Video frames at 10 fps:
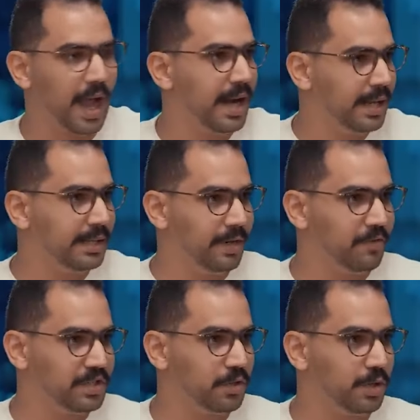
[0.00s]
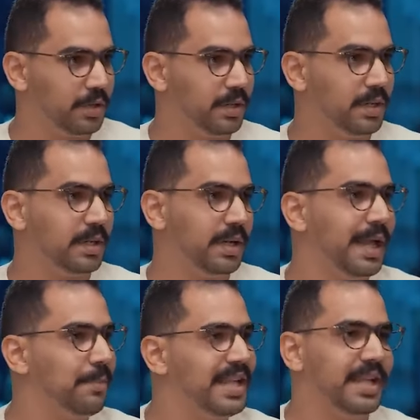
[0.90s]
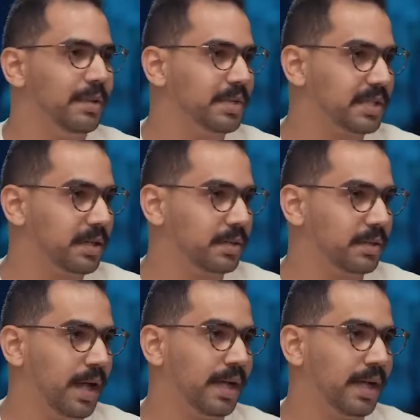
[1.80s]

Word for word: على التلفزيون الامريكي مثلا مم.